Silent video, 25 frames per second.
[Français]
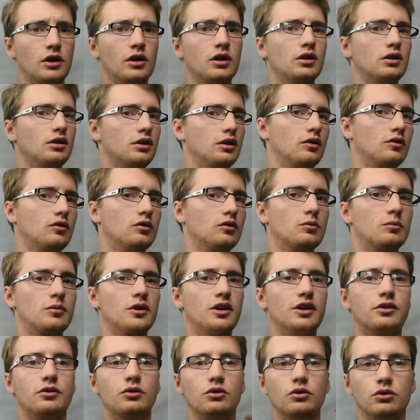et vous le mettre
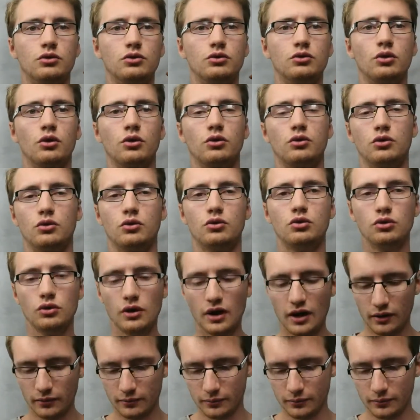autour du cou là,